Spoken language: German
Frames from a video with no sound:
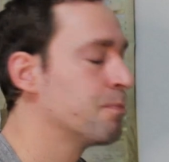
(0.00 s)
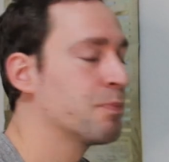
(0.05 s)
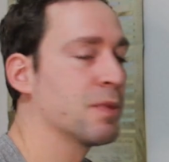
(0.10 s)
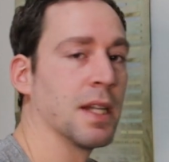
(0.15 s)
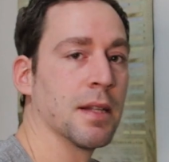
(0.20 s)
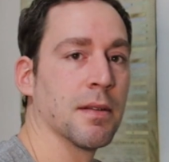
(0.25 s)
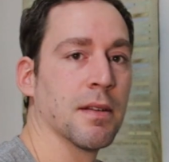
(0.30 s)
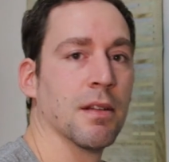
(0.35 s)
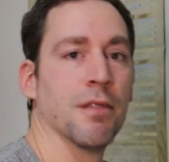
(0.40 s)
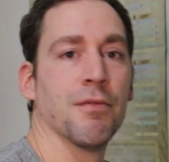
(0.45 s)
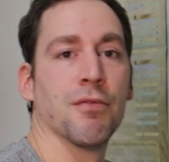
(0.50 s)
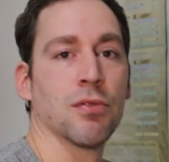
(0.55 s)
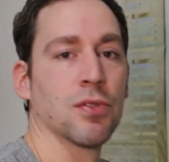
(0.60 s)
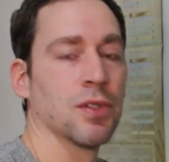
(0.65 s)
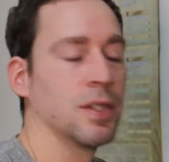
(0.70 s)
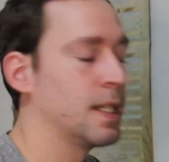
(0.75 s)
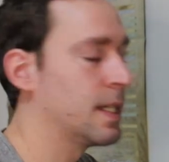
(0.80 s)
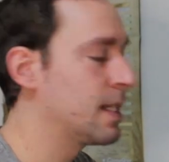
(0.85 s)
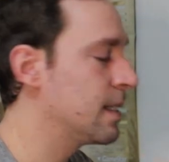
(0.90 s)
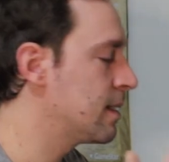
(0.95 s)
dann
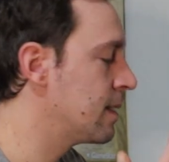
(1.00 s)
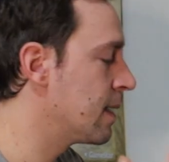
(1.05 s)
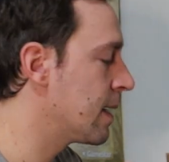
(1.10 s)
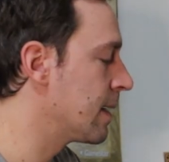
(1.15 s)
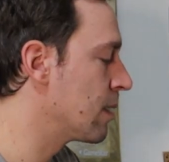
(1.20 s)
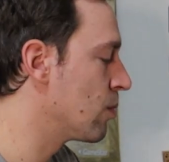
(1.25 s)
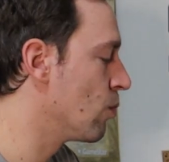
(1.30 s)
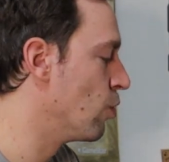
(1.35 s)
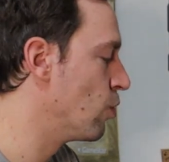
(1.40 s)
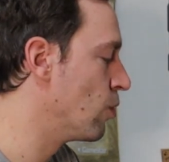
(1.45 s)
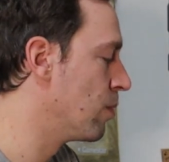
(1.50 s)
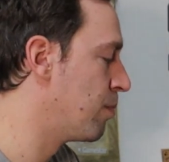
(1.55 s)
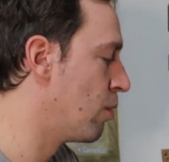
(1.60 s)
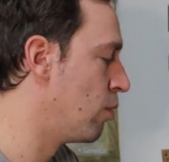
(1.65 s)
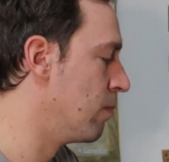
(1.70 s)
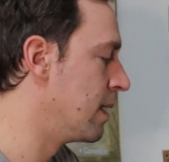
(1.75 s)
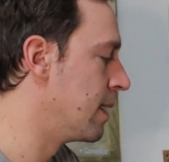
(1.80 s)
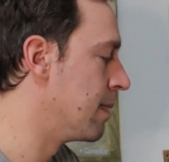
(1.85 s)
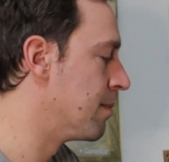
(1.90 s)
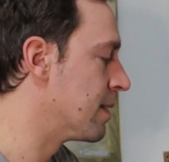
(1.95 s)
funktioniert das direkt ohne
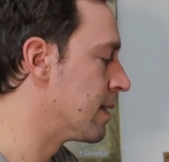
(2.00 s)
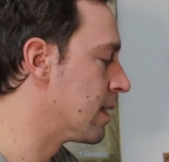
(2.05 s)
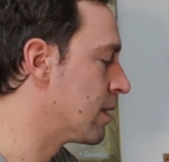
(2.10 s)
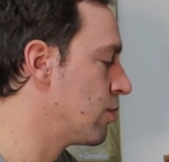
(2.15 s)
Probleme.